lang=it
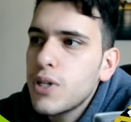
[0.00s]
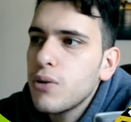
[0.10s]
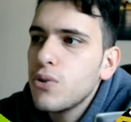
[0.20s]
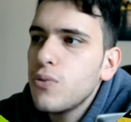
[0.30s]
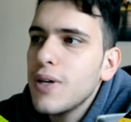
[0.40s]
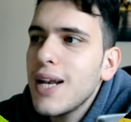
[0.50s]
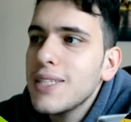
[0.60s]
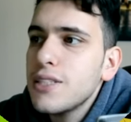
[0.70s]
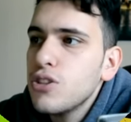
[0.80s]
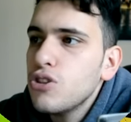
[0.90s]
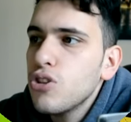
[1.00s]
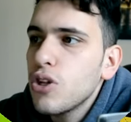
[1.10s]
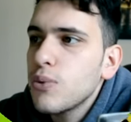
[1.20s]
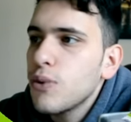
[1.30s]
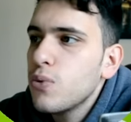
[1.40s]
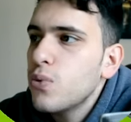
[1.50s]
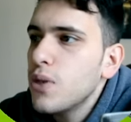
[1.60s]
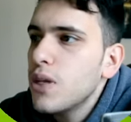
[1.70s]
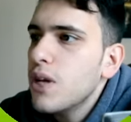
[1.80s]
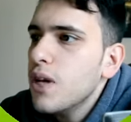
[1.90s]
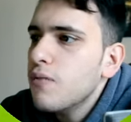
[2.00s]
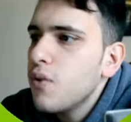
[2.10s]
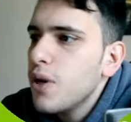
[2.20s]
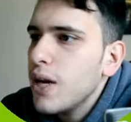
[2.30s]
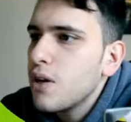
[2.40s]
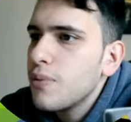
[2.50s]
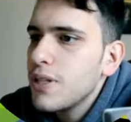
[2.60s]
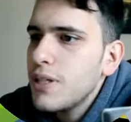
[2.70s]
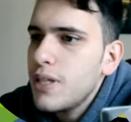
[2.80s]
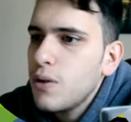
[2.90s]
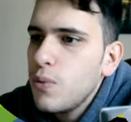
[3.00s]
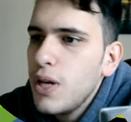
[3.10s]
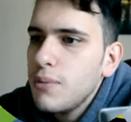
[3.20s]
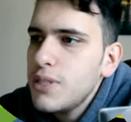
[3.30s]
perché è uno di quei classici giochi per cui voi ecco prendete qui le